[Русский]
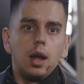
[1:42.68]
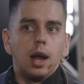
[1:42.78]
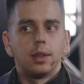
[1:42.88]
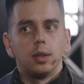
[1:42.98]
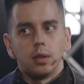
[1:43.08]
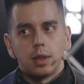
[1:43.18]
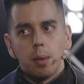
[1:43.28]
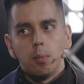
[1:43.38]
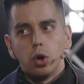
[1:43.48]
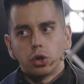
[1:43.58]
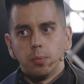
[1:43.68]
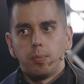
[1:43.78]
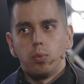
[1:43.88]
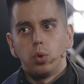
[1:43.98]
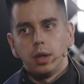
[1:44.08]
Это, там можно
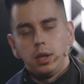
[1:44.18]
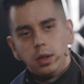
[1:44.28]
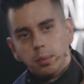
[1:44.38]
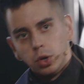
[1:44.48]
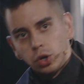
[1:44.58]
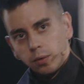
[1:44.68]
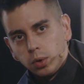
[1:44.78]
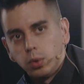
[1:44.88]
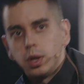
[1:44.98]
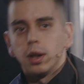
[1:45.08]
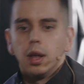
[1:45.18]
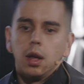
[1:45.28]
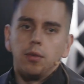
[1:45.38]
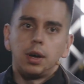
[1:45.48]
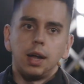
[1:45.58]
уходить немножко внутрь,
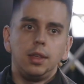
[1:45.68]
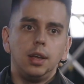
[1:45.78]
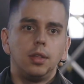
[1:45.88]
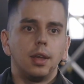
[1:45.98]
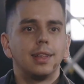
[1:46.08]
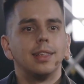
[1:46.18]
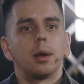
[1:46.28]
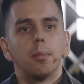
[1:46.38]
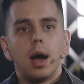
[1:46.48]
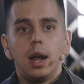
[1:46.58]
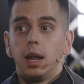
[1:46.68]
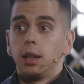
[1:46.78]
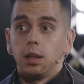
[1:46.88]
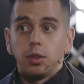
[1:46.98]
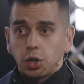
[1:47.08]
выходить, это нормально,
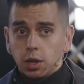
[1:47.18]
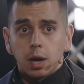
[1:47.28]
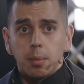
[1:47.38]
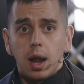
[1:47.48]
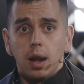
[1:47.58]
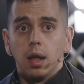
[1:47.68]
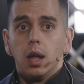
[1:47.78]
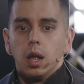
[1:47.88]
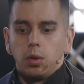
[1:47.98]
это, это совершенно нормально.